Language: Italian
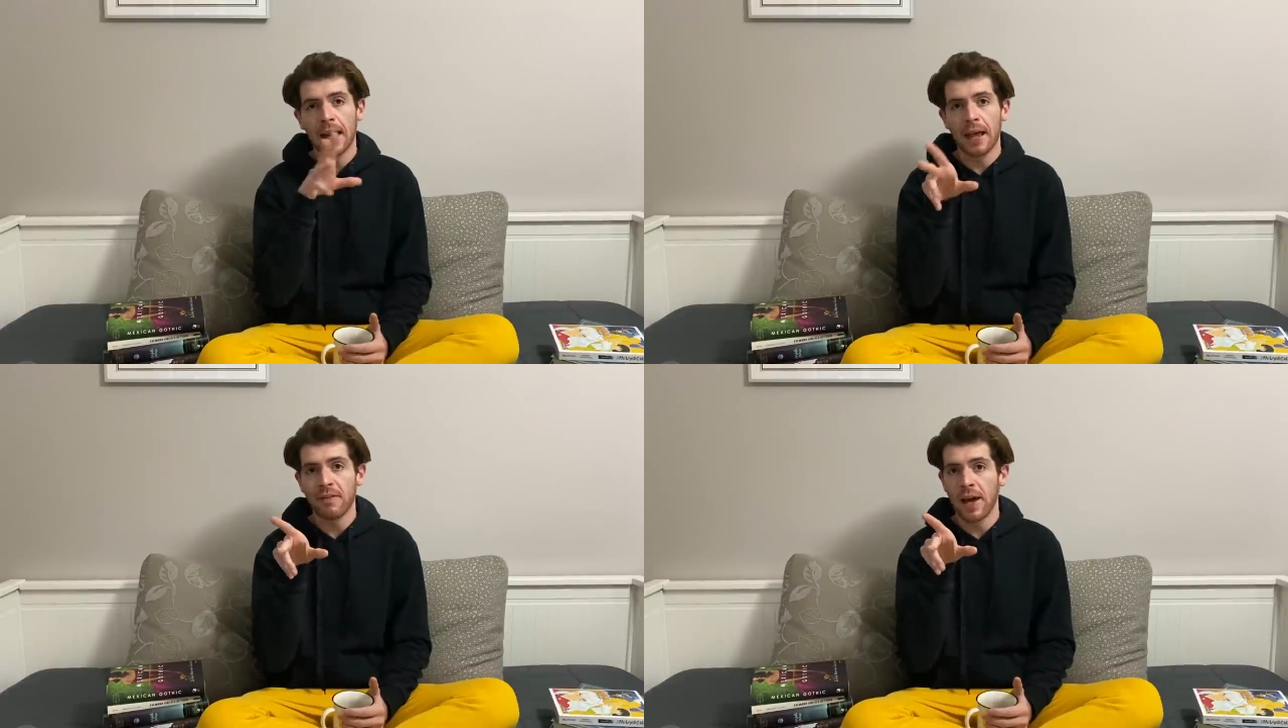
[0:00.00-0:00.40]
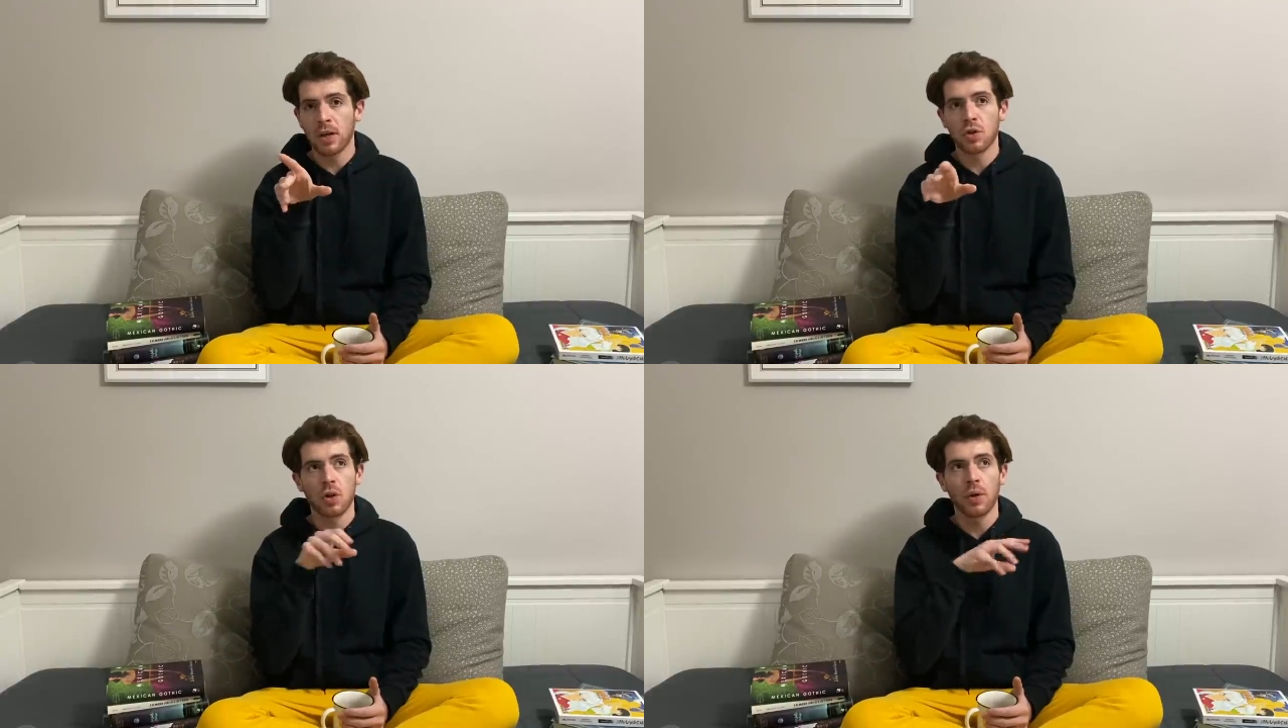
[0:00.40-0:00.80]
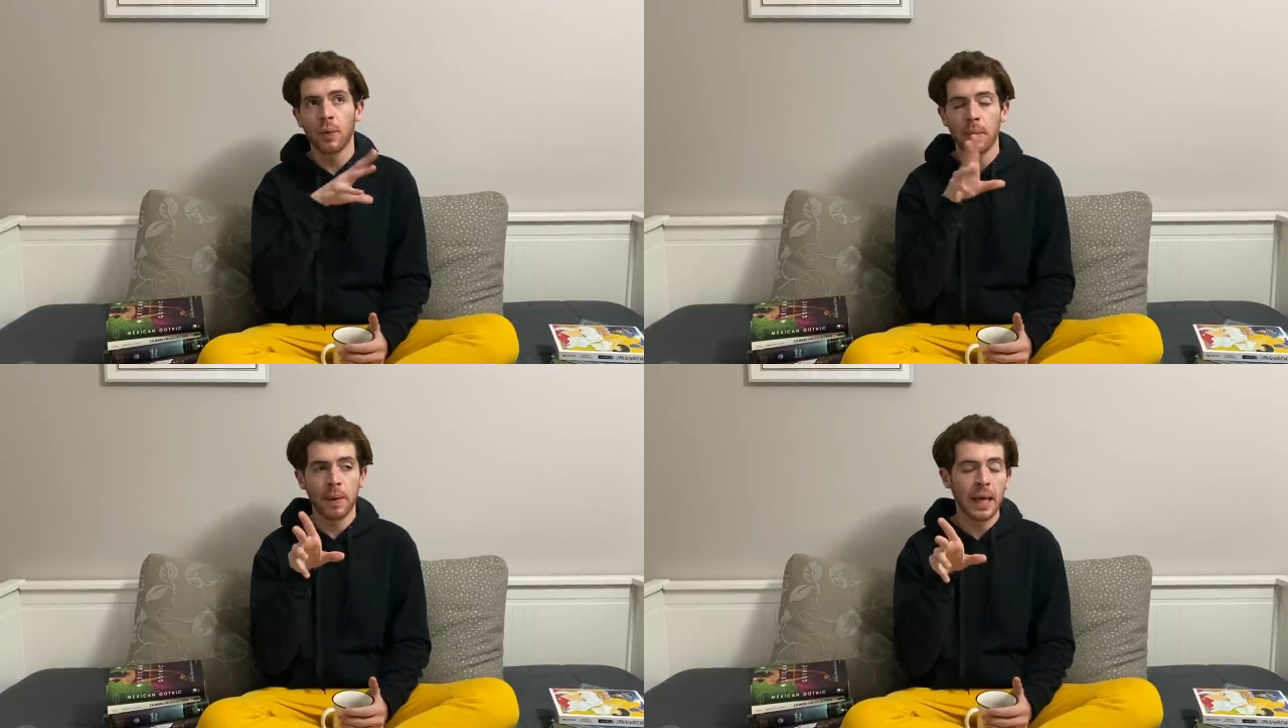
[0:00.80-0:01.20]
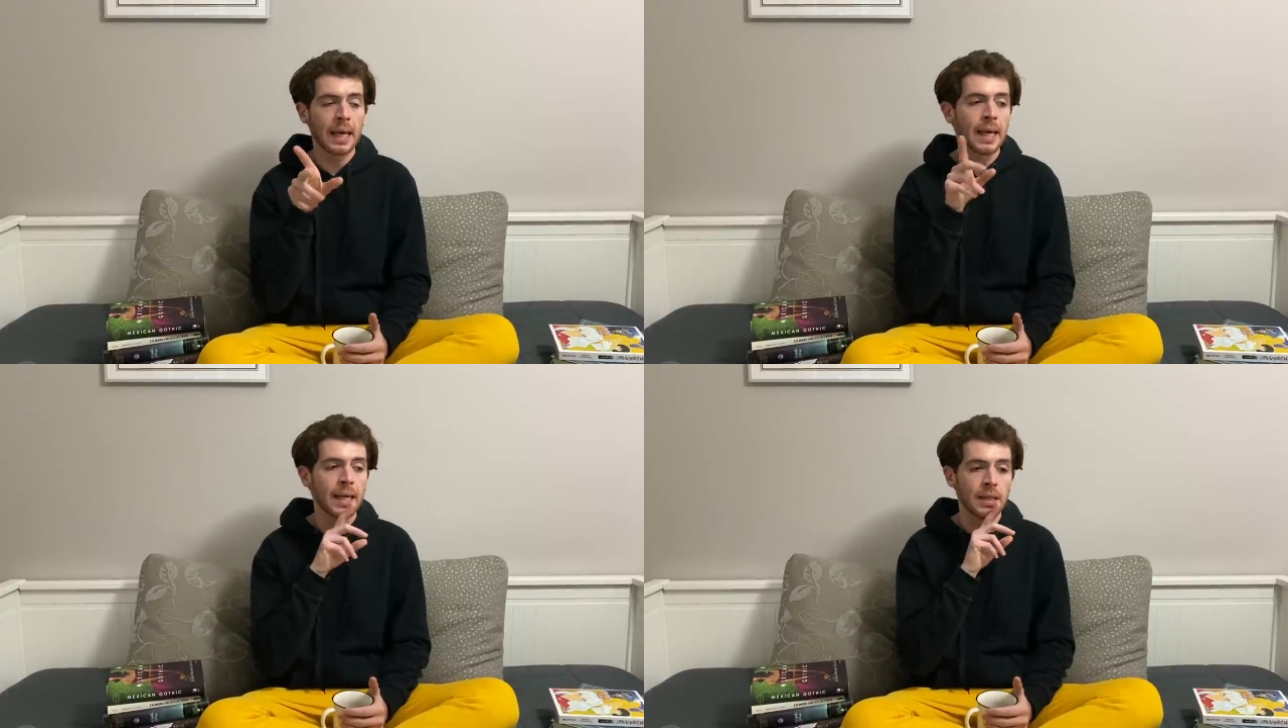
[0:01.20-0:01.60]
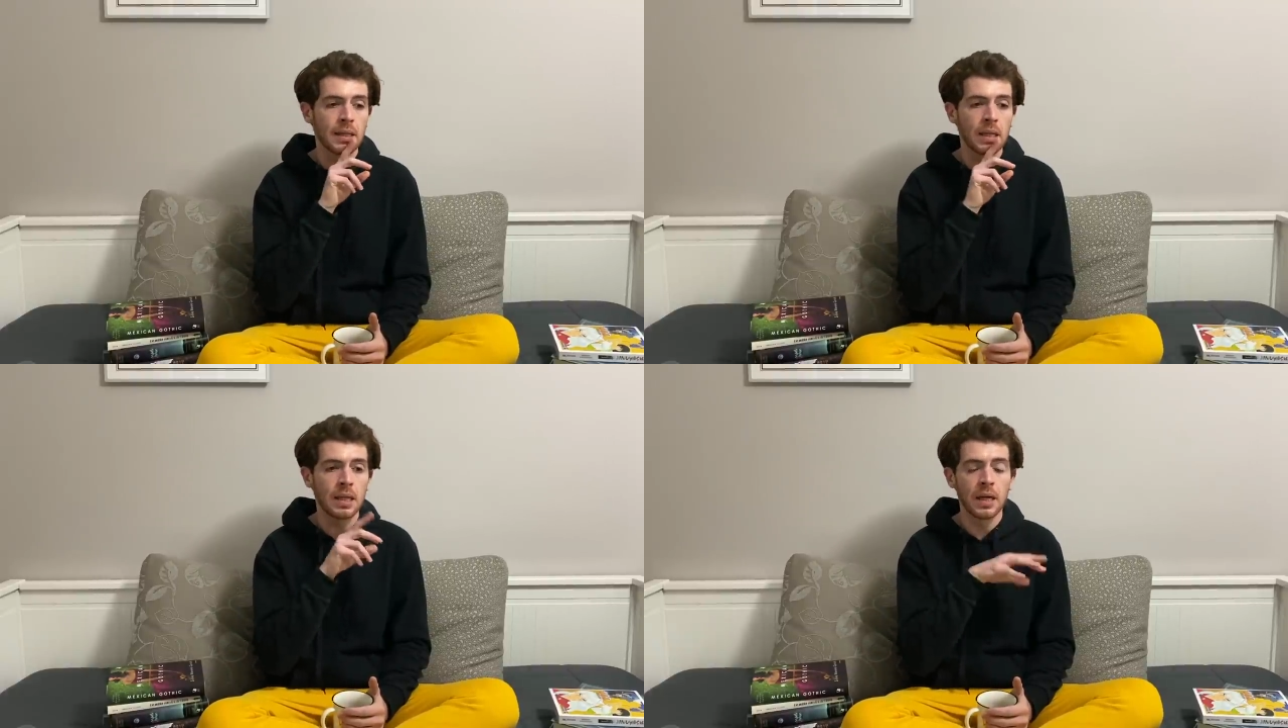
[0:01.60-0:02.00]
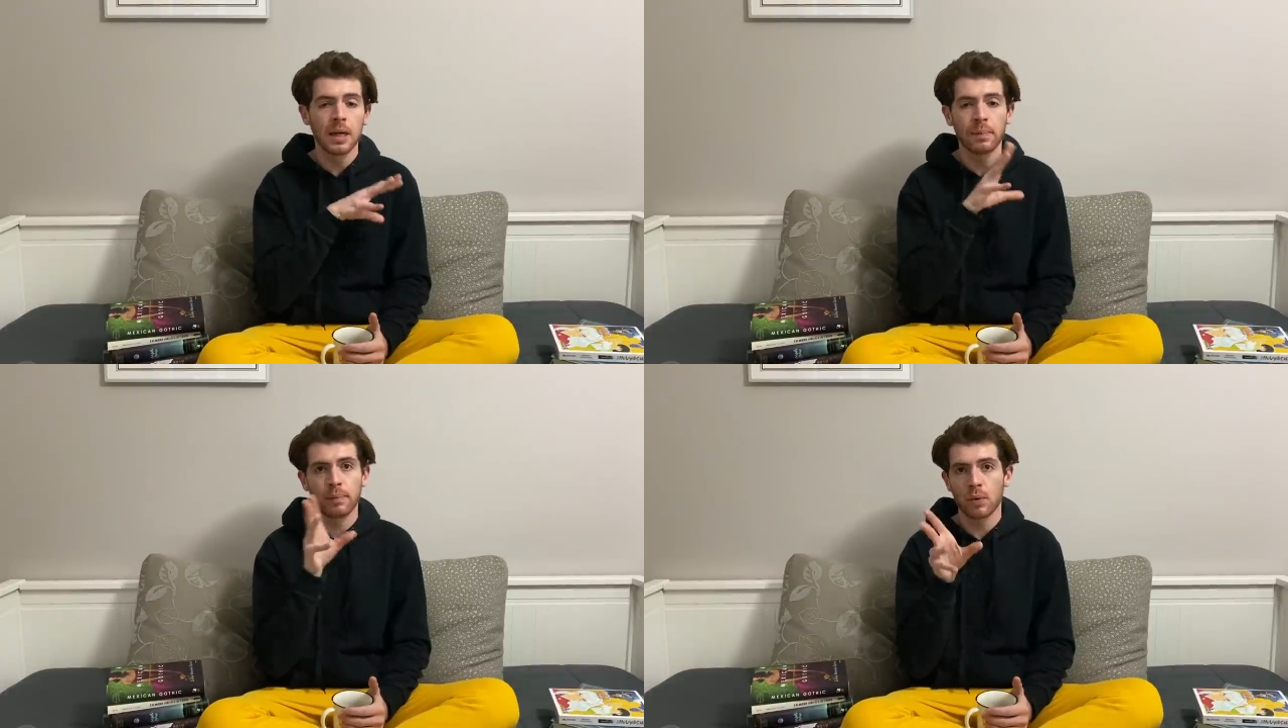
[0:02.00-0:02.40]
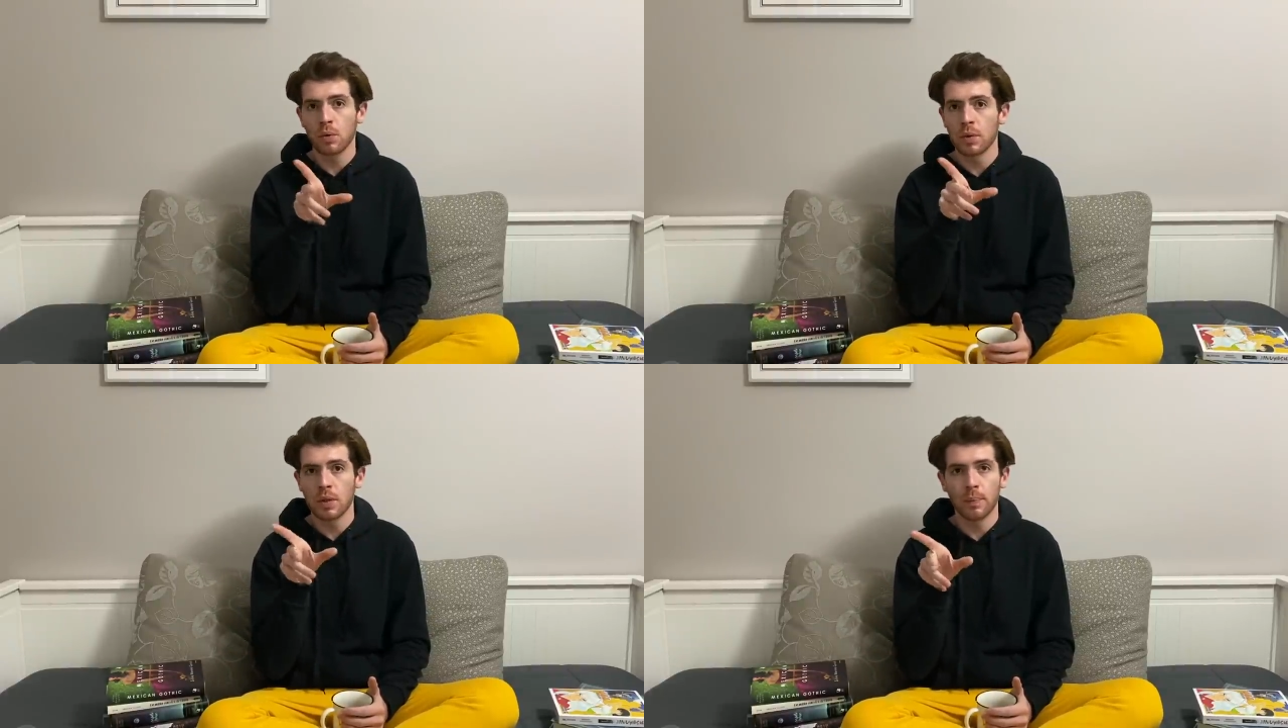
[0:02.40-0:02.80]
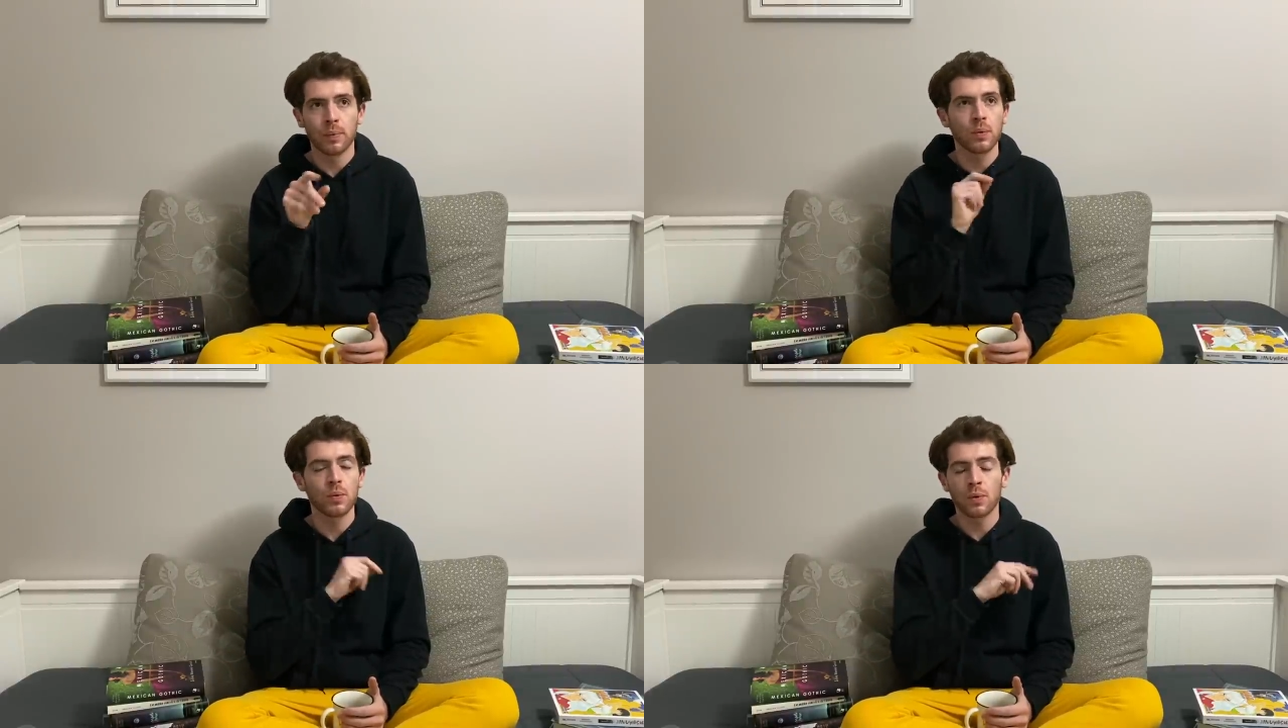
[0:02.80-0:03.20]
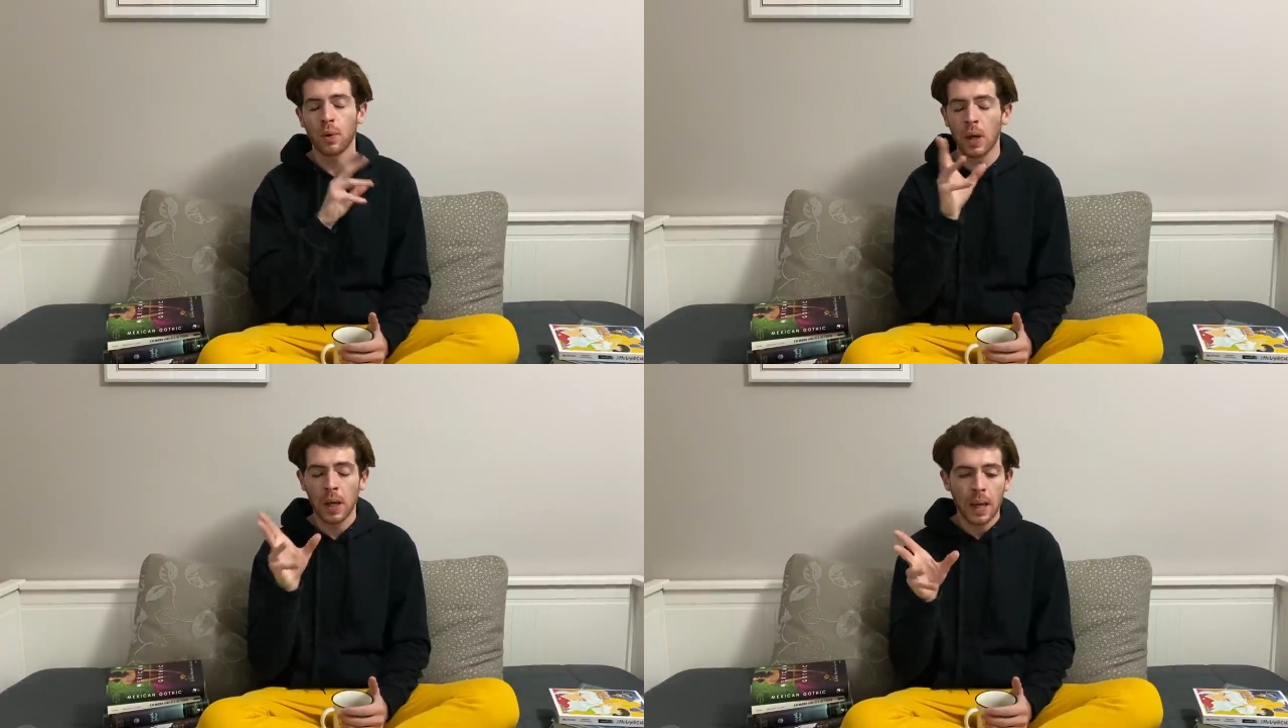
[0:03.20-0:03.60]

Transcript: live action remake di eh, prodotti appunto